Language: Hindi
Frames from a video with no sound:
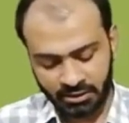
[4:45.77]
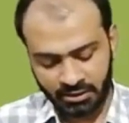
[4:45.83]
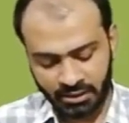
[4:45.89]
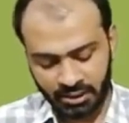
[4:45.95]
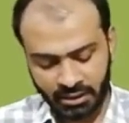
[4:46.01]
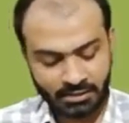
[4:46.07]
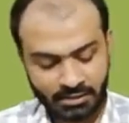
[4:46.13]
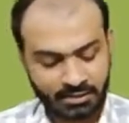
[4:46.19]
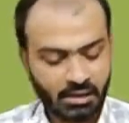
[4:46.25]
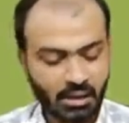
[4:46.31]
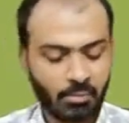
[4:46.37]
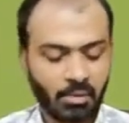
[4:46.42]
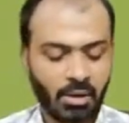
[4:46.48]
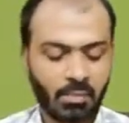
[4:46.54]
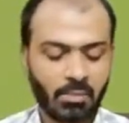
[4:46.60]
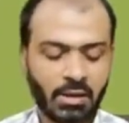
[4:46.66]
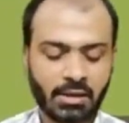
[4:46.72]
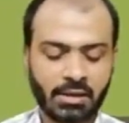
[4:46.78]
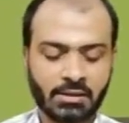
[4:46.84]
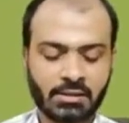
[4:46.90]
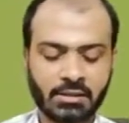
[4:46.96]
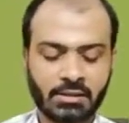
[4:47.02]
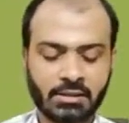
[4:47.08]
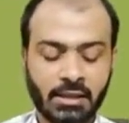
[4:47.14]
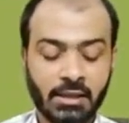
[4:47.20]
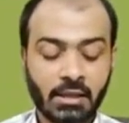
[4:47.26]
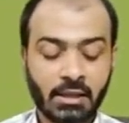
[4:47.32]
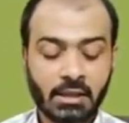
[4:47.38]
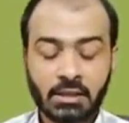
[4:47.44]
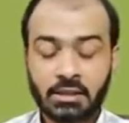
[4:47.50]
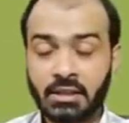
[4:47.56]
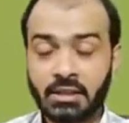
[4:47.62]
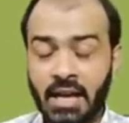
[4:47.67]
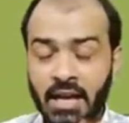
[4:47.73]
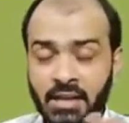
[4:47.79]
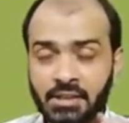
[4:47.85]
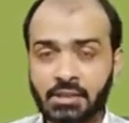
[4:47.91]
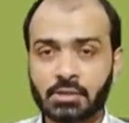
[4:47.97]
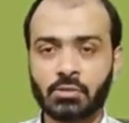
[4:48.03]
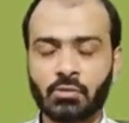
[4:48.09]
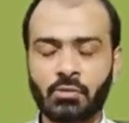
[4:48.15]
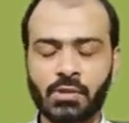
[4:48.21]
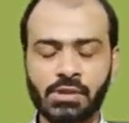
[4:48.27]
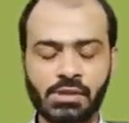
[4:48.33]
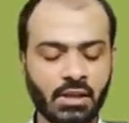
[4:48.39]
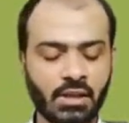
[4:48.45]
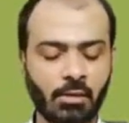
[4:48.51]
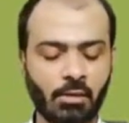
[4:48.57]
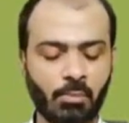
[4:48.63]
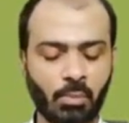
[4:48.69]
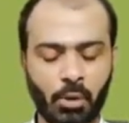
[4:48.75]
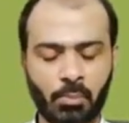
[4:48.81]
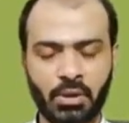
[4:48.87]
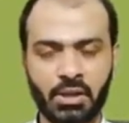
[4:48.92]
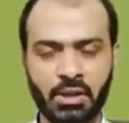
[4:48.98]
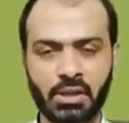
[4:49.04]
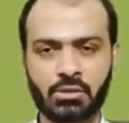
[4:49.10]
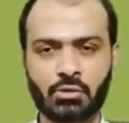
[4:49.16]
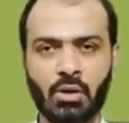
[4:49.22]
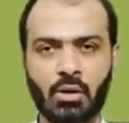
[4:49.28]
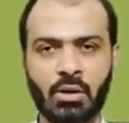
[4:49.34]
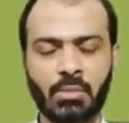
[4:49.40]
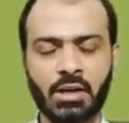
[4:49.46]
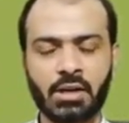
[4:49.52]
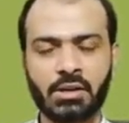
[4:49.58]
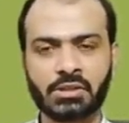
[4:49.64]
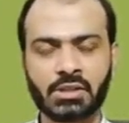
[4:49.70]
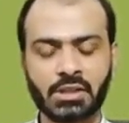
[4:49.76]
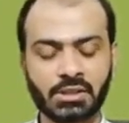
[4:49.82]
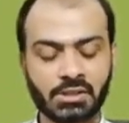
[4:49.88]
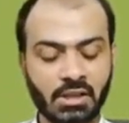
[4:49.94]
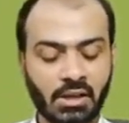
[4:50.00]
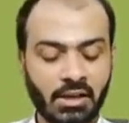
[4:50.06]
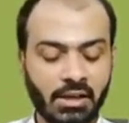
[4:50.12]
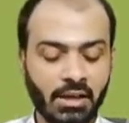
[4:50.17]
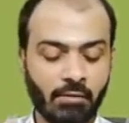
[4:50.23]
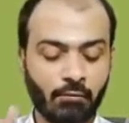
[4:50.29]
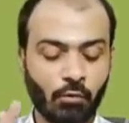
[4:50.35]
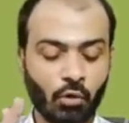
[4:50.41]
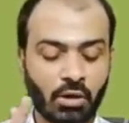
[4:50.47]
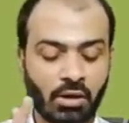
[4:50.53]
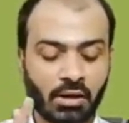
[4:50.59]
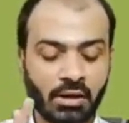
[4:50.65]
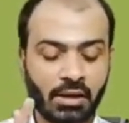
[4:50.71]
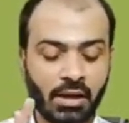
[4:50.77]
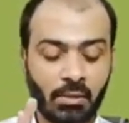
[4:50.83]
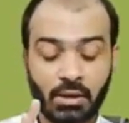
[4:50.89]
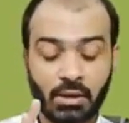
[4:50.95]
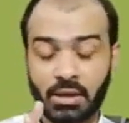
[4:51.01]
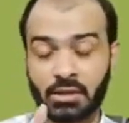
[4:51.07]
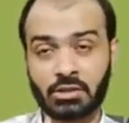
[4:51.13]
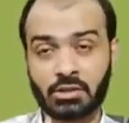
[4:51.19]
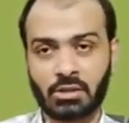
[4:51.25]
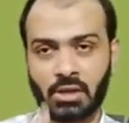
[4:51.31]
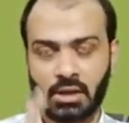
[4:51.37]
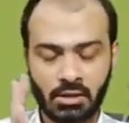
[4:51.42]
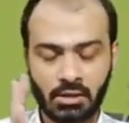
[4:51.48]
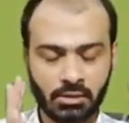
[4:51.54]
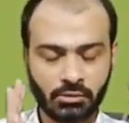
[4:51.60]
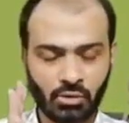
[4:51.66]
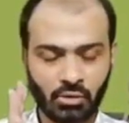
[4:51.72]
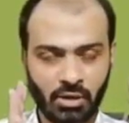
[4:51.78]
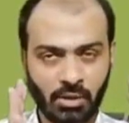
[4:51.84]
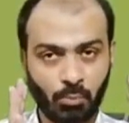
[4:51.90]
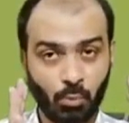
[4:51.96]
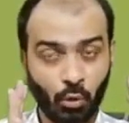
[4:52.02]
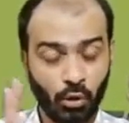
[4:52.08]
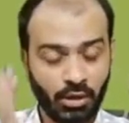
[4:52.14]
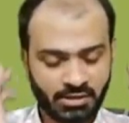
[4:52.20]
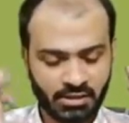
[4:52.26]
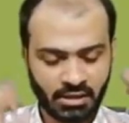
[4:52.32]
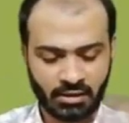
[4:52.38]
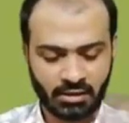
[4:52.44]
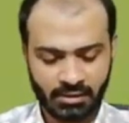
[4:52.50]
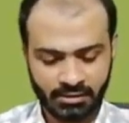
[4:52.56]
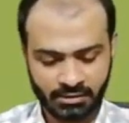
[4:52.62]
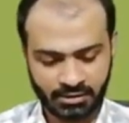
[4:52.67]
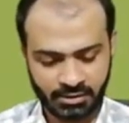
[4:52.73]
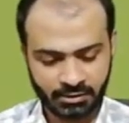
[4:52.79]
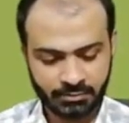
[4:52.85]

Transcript: यहां से अब हम आगे चलते हैं नेक्स्ट फिजिकल प्रॉपर्टीज जो हमने डिस्कस करनी है वो करनी है हमने जो है पोलिसक्राइड्स की